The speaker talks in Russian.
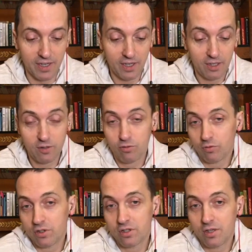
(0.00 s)
Это, а вот,
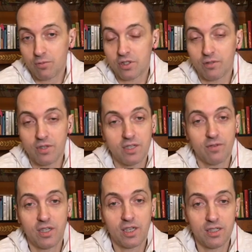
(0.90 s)
допустим, если вы не
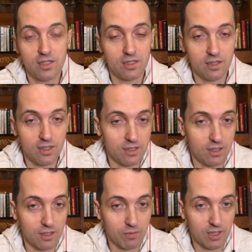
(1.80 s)
хотите ездить на
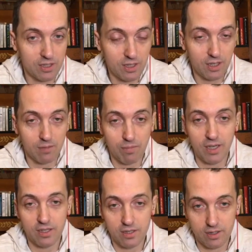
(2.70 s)
мотоцикле, и
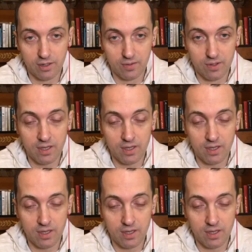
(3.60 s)
боитесь этого,